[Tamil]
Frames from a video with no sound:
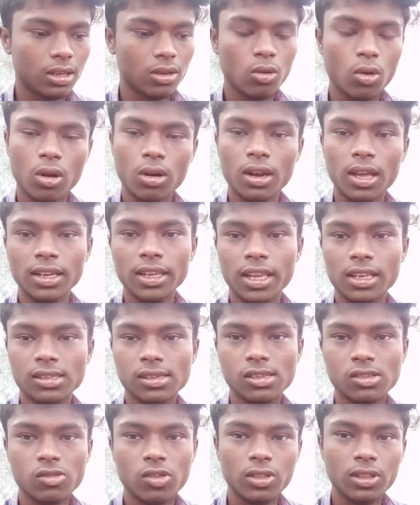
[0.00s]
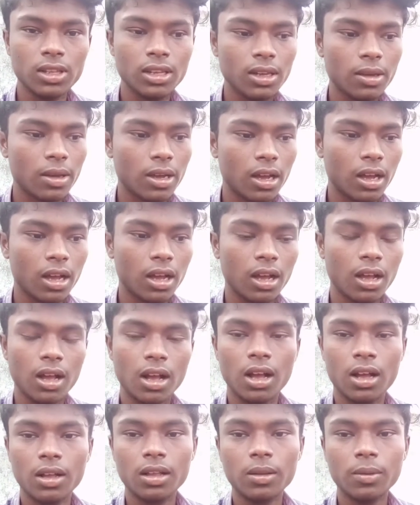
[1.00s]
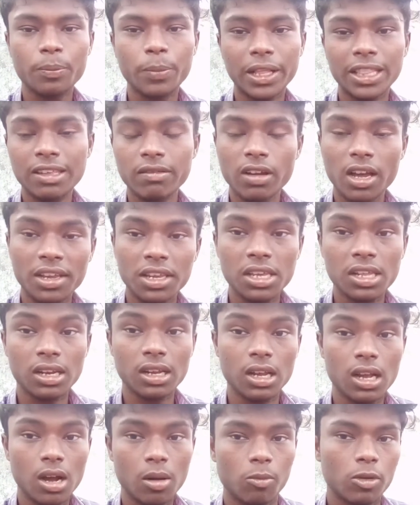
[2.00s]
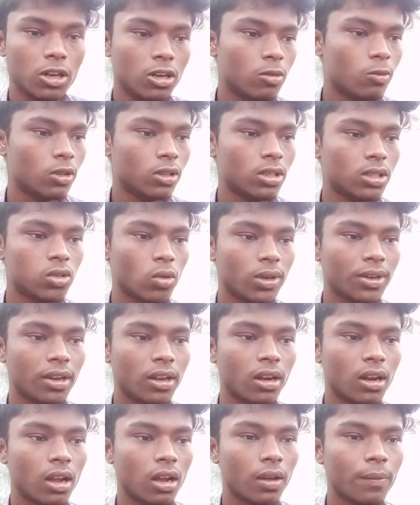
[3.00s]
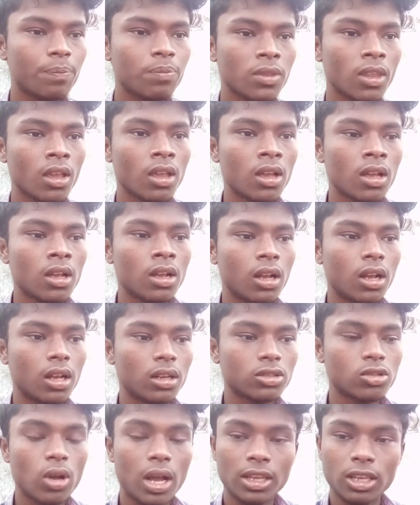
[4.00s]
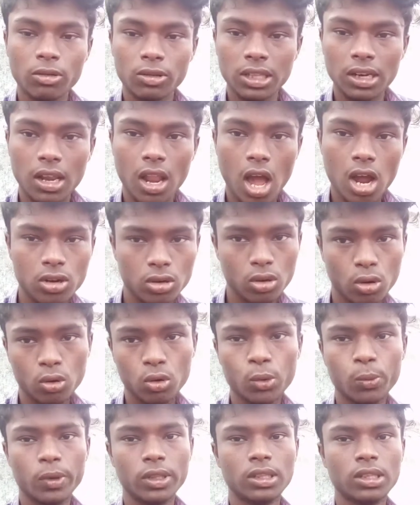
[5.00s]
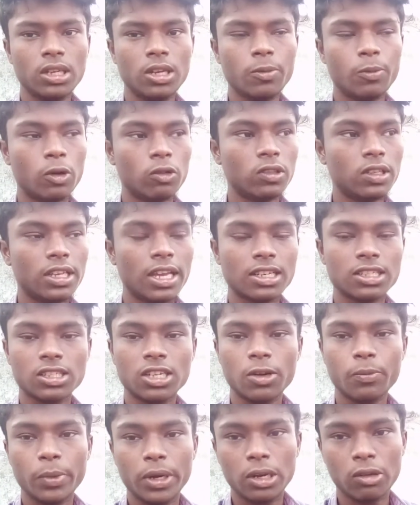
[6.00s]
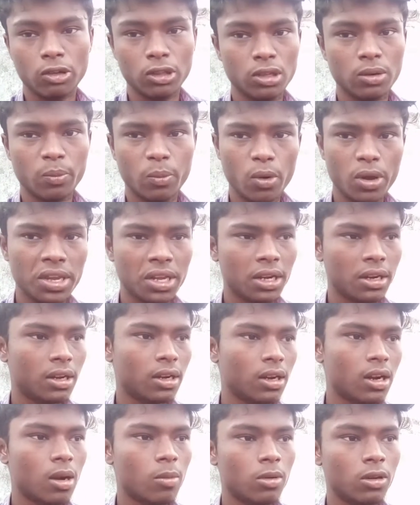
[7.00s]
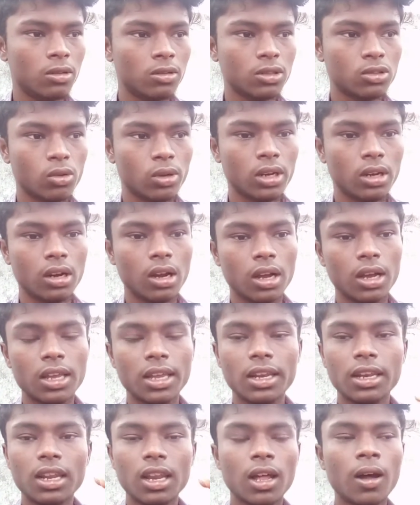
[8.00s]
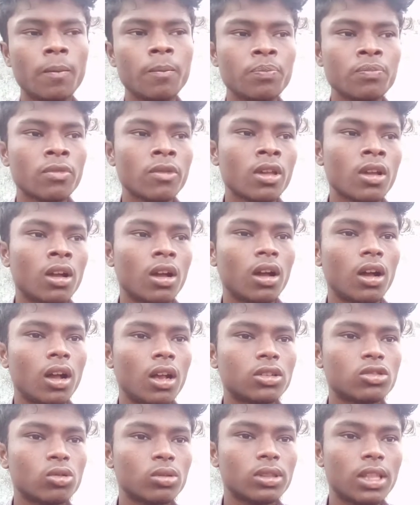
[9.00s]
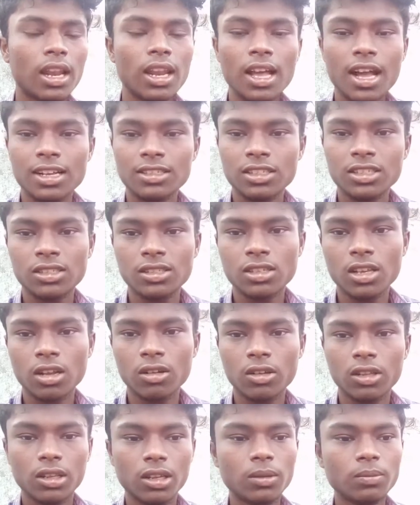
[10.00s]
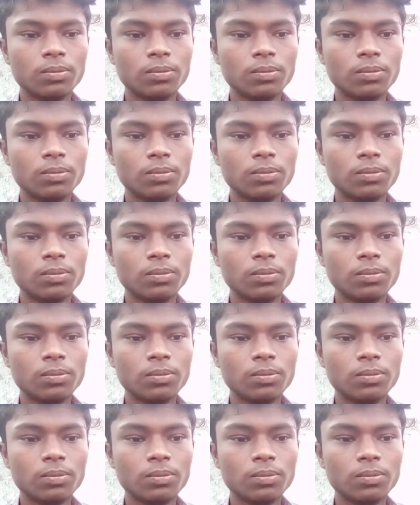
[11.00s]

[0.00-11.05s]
கொரோனா கேசஸ் வந்து பதிவாகி இருக்குது அப்படின்னு வந்து சொல்லிகிட்டு இருக்காங்க ஸோ அங்கே வந்து லாக்டவுனும் வந்து இப்போ வந்து எக்ஸ்டெண்ட் பண்ணி வந்து போய்கிட்டு இருக்கு அப்படின்னு வந்து சொல்லியிருக்காங்க என்னன்னா ஸோ தலை அஜித் சார் வந்து